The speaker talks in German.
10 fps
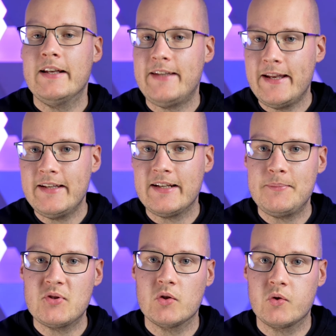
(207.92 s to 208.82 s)
denn da
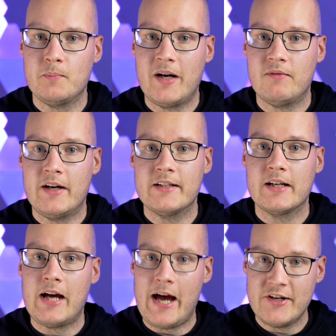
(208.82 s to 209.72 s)
gibt es noch so ein paar
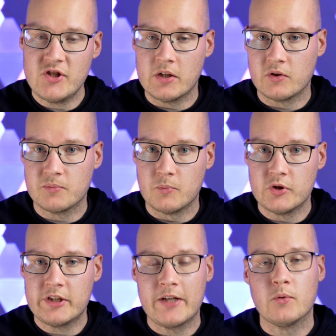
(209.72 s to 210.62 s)
weitere
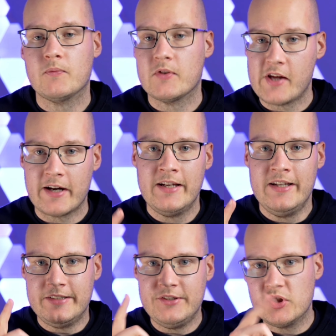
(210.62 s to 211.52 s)
Einstellungsmöglichkeiten und ich würde sagen,
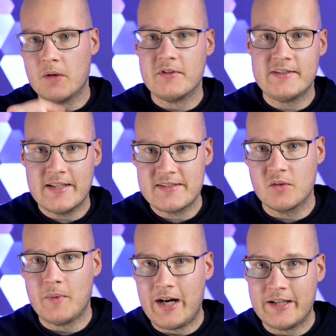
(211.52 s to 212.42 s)
die schauen wir uns jetzt
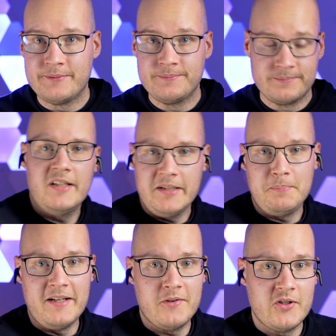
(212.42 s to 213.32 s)
nochmal an. Ich
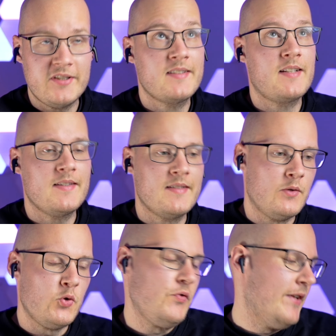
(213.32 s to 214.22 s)
blende euch das Ganze
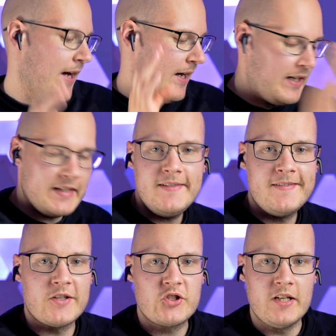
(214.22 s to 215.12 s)
natürlich wieder an
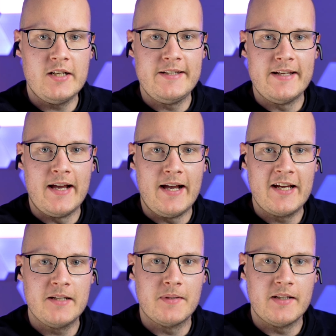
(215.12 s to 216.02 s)
dieser Stelle hier
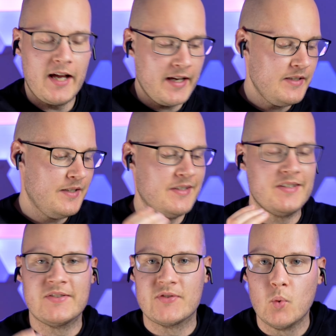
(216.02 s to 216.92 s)
einmal ein.
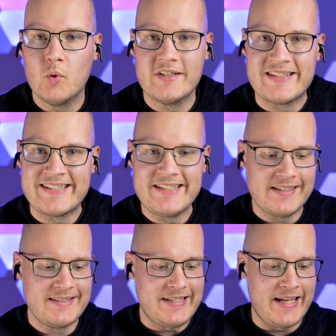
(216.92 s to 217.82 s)
So sieht
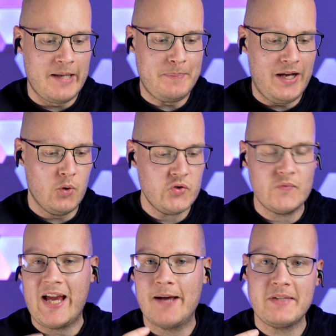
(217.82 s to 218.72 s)
jetzt die App aus.
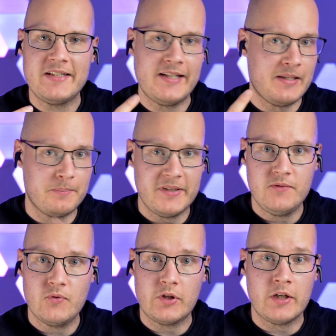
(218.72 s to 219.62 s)
Wir haben da hier ein
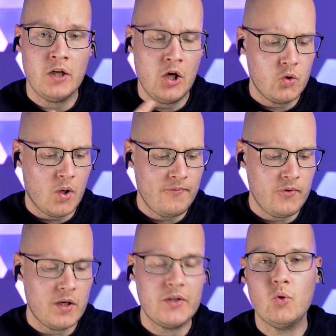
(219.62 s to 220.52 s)
Bild von den
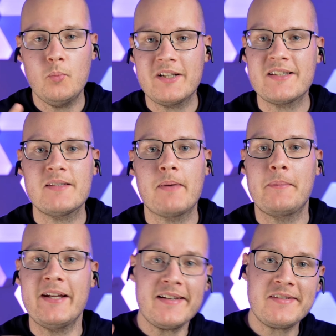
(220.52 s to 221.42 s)
Kopfhörern. Übrigens beim
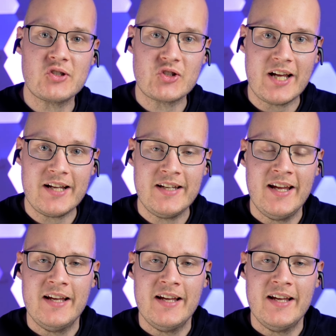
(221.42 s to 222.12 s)
ersten Start